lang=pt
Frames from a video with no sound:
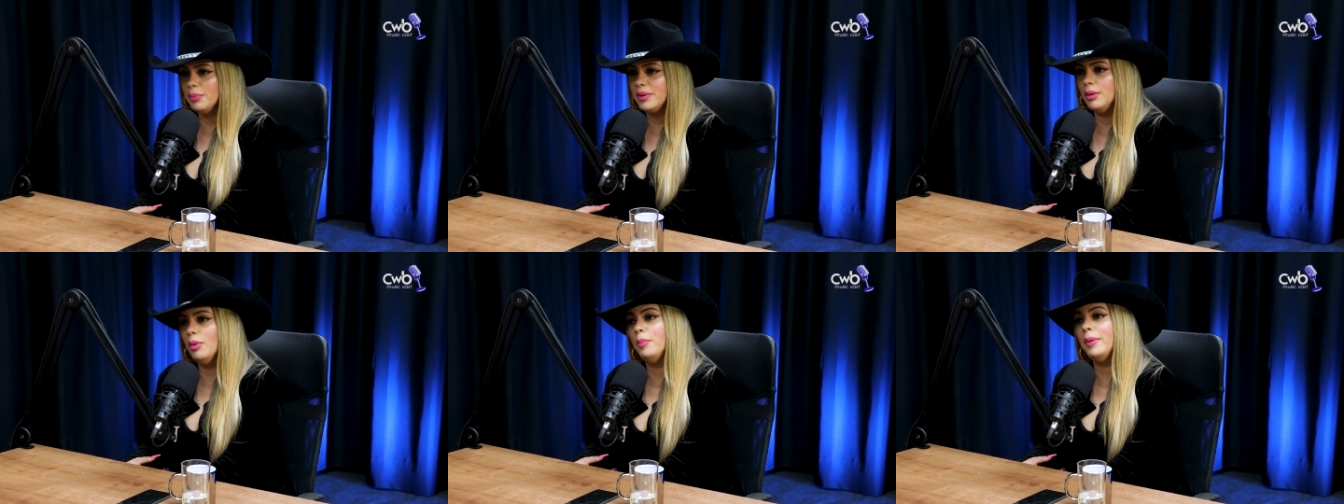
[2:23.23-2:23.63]

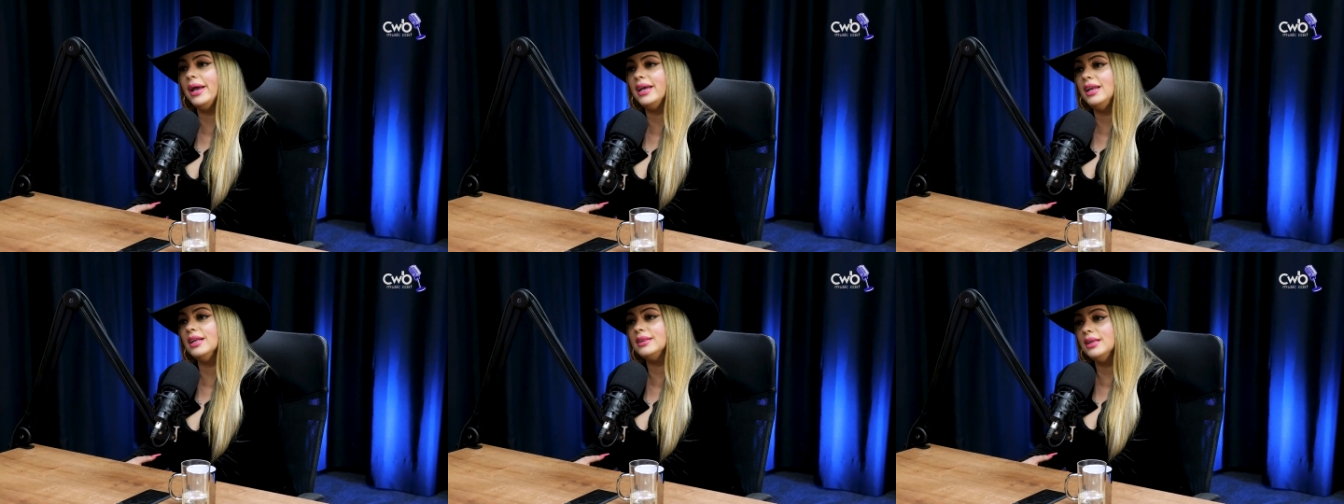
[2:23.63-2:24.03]
Porque meu pai
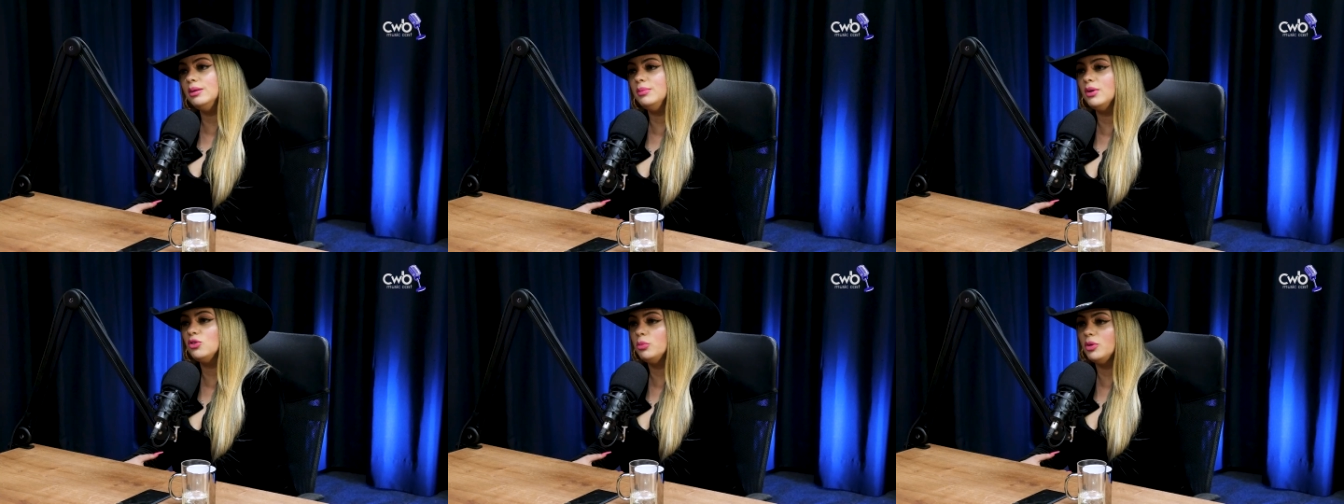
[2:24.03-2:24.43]
queria tanto
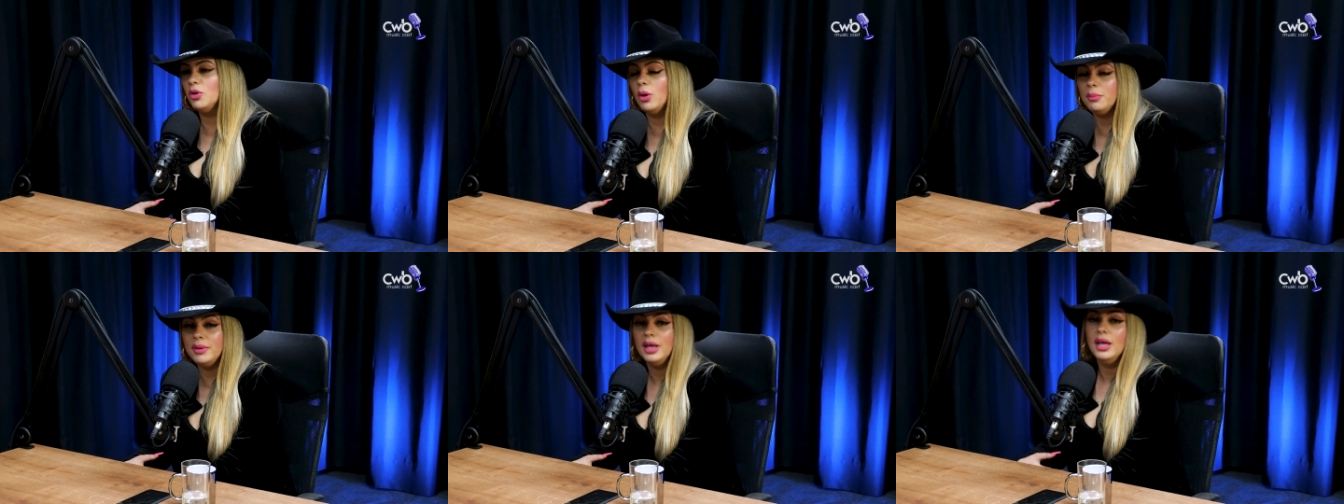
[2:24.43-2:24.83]
meu
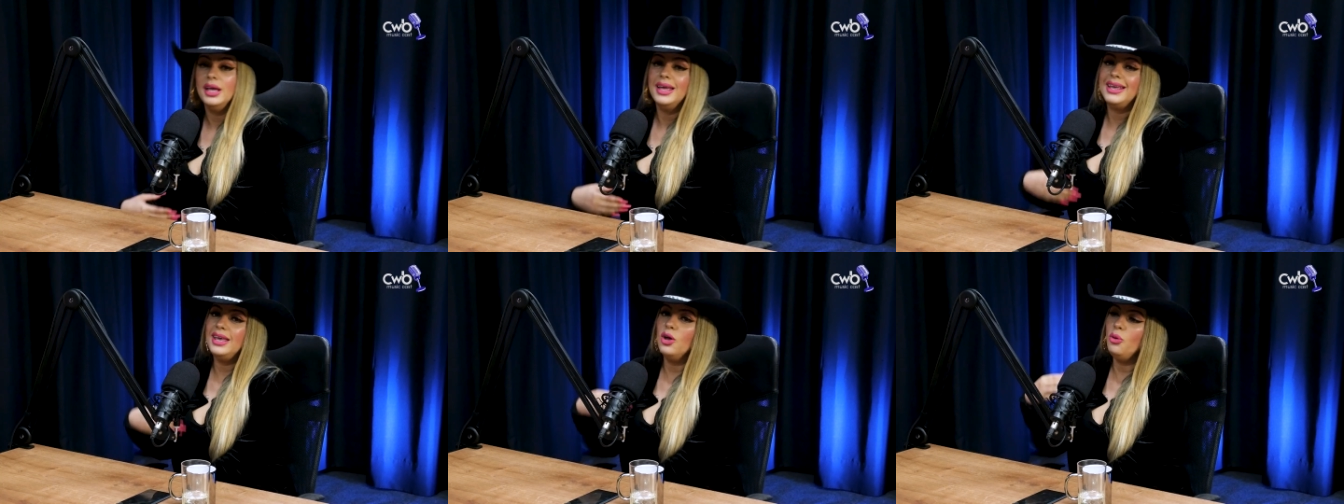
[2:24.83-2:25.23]
sobrenome
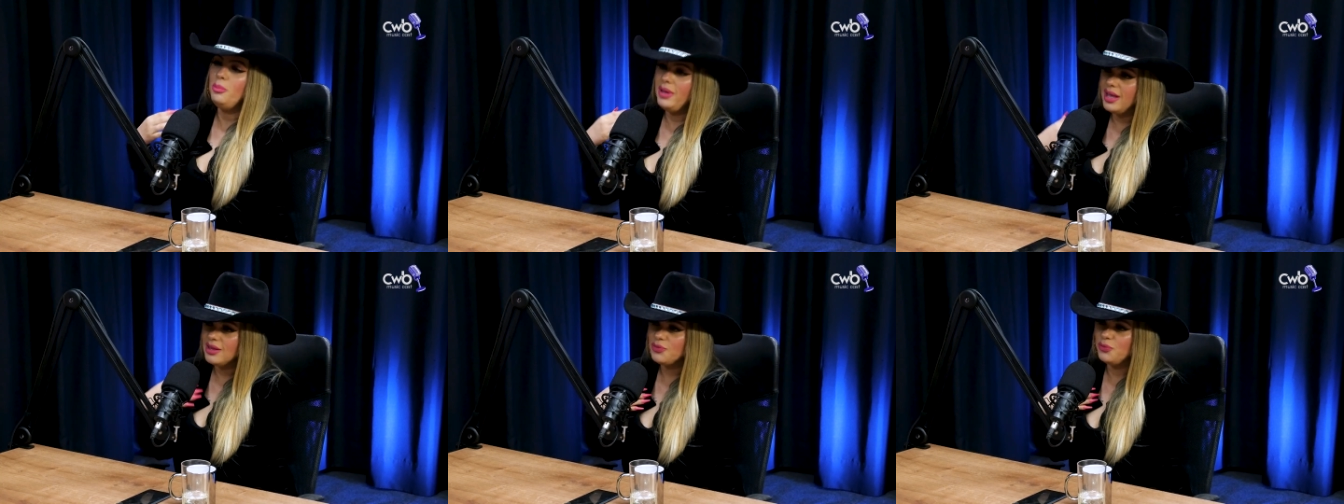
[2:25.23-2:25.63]
que eu
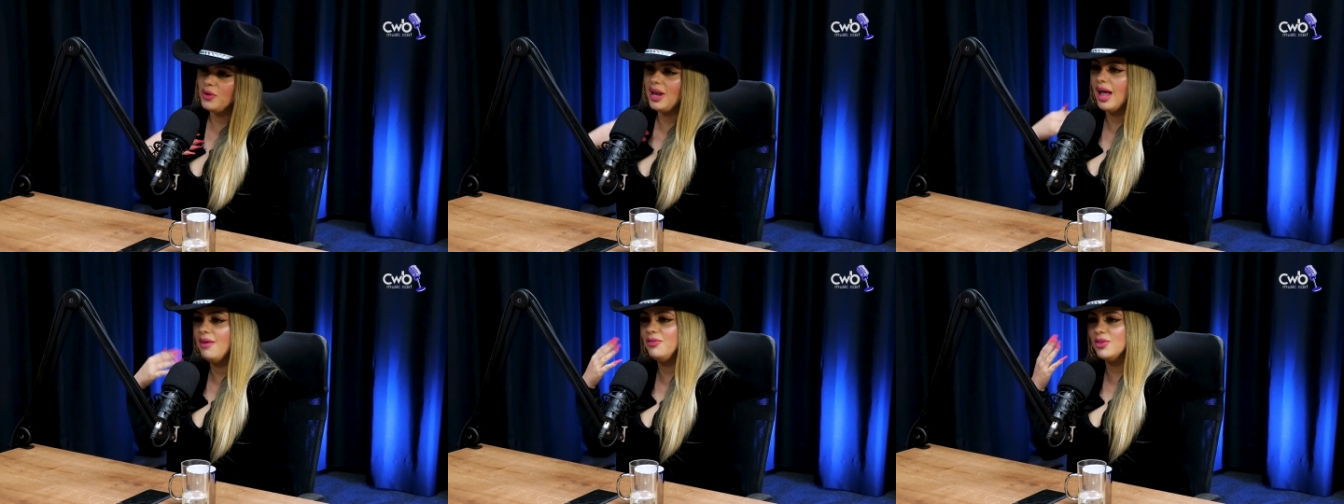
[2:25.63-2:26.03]
mesmo fui
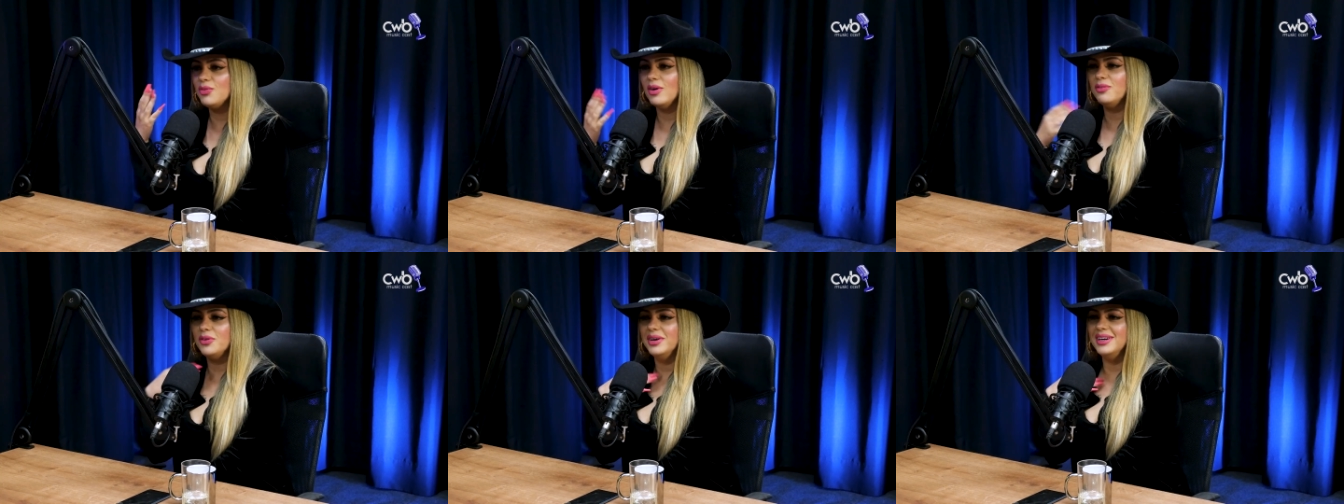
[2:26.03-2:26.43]
lá e fiz
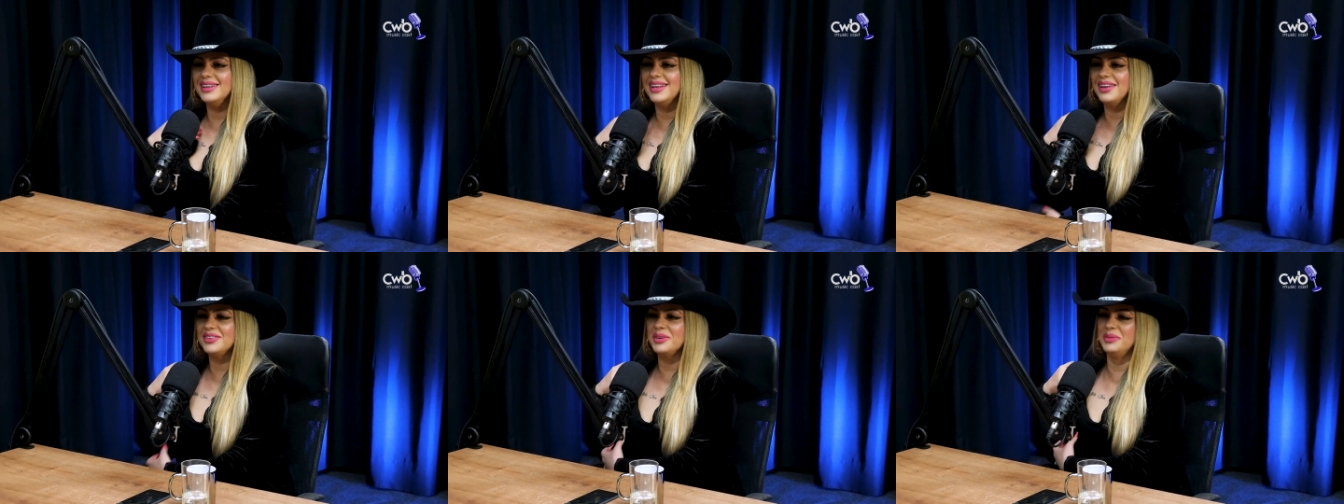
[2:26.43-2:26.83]
favor de
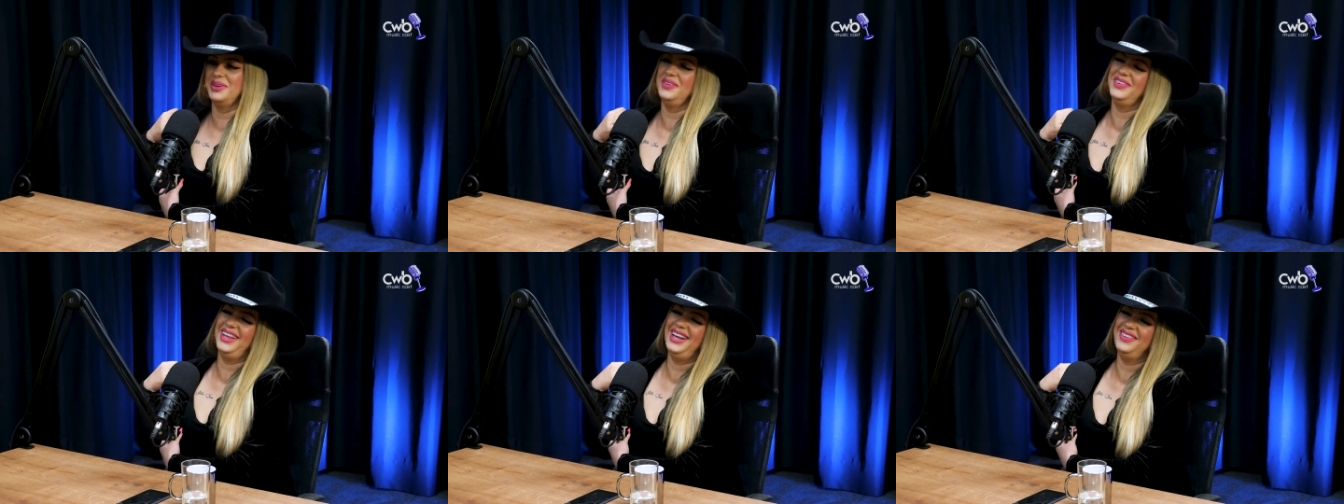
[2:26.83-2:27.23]
dar o
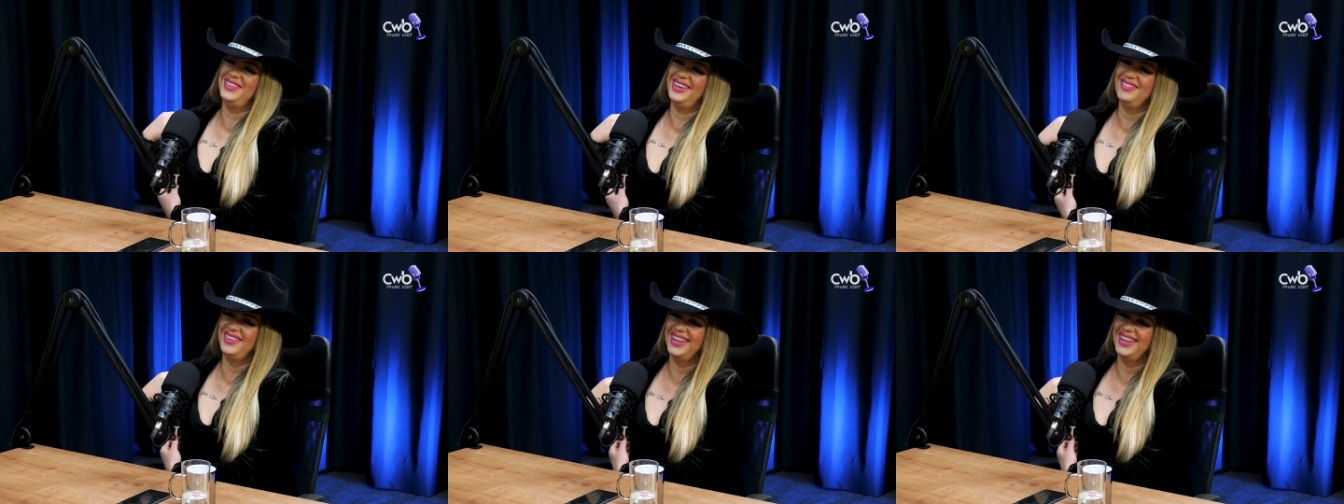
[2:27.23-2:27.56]
sobrenome dele para mim.